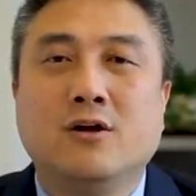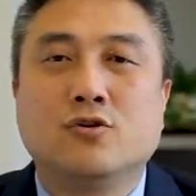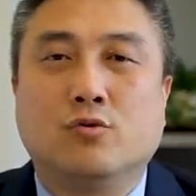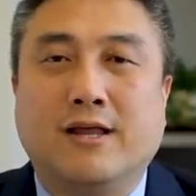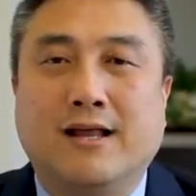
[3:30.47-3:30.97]

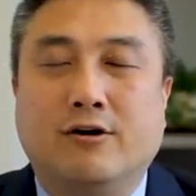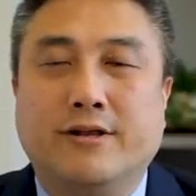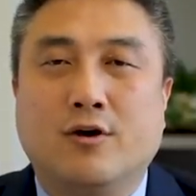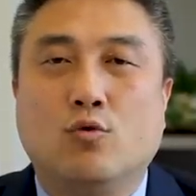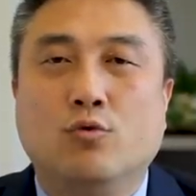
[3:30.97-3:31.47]
住在老
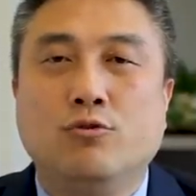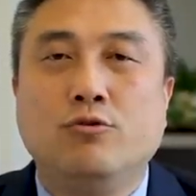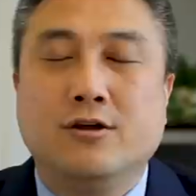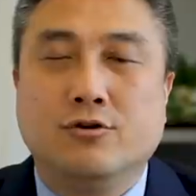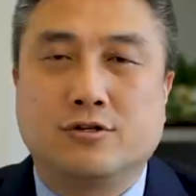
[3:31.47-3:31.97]
年公
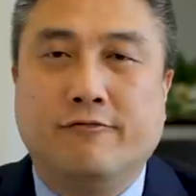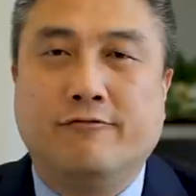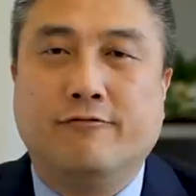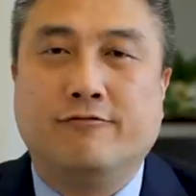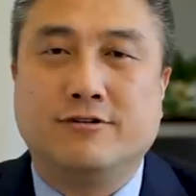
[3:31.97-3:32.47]
寓，由政
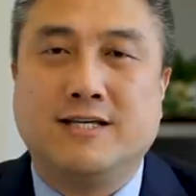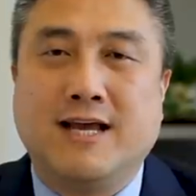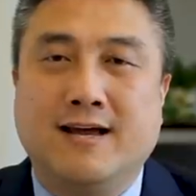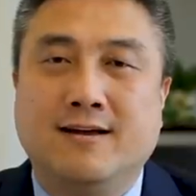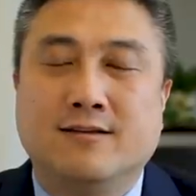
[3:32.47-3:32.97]
府付
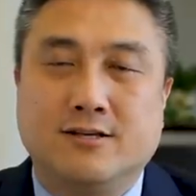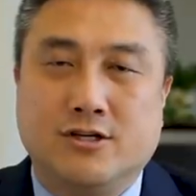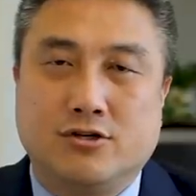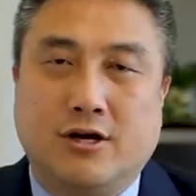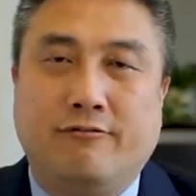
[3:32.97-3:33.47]
钱，自
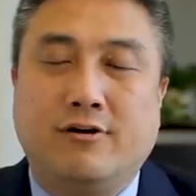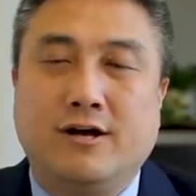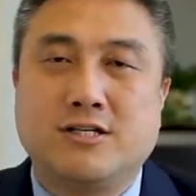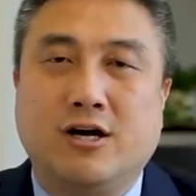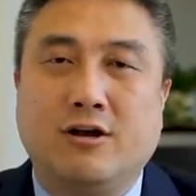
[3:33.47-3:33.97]
己只要付
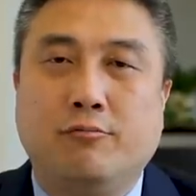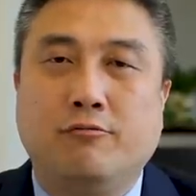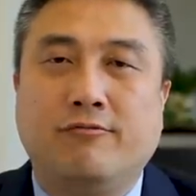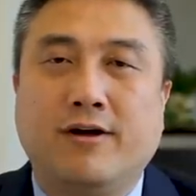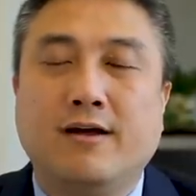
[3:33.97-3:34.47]
很少一部
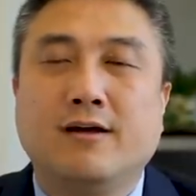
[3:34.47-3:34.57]
分。